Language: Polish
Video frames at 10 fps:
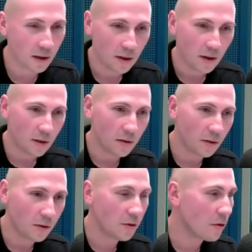A
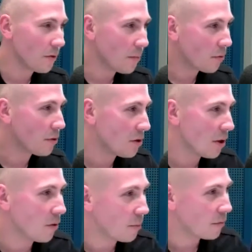to, co się w tym aucie
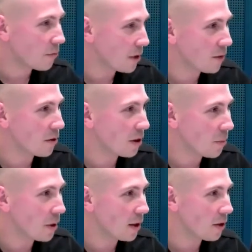działo po wrzuceniu
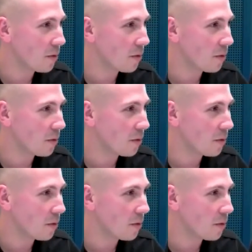tego peta,